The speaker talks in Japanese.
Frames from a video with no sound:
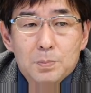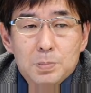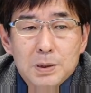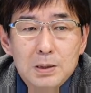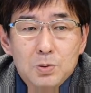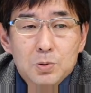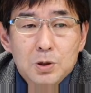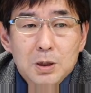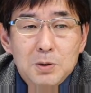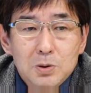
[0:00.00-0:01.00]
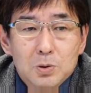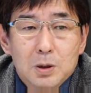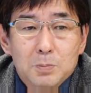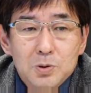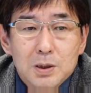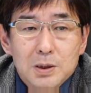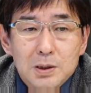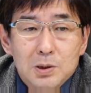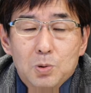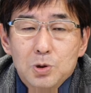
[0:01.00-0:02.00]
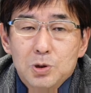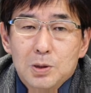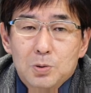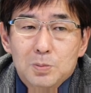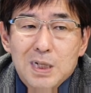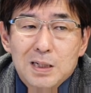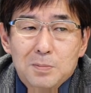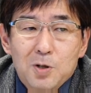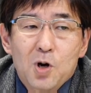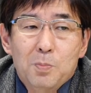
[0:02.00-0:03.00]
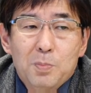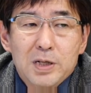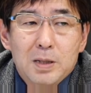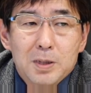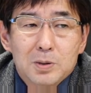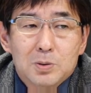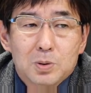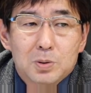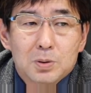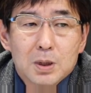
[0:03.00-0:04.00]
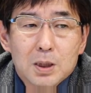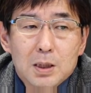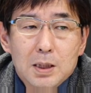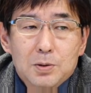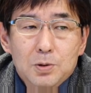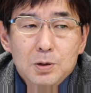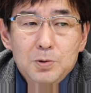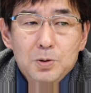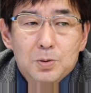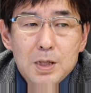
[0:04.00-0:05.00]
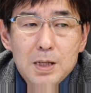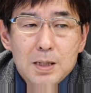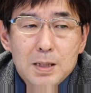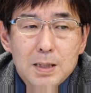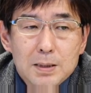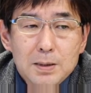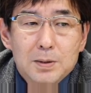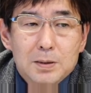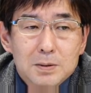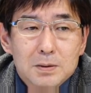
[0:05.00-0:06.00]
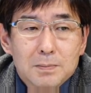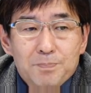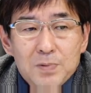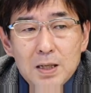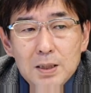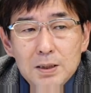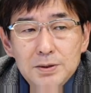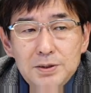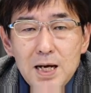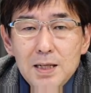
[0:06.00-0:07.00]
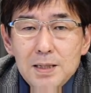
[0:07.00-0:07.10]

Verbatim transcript: 言語的民族的文化的に少数派の子どもなんかも学べるというえこういうものをね、えー、って言われてます。じゃあ